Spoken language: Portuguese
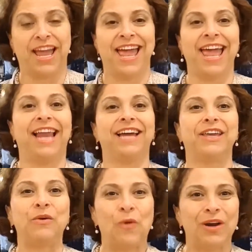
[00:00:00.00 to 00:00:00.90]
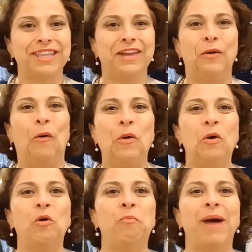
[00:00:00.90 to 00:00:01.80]
Ela que coordenou
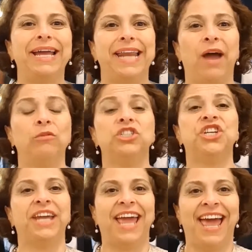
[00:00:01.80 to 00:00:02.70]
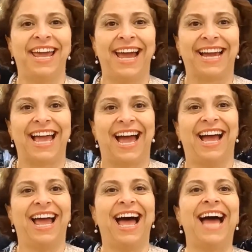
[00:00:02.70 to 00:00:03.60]
o painel de RH
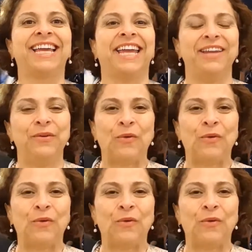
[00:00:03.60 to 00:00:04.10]
aqui no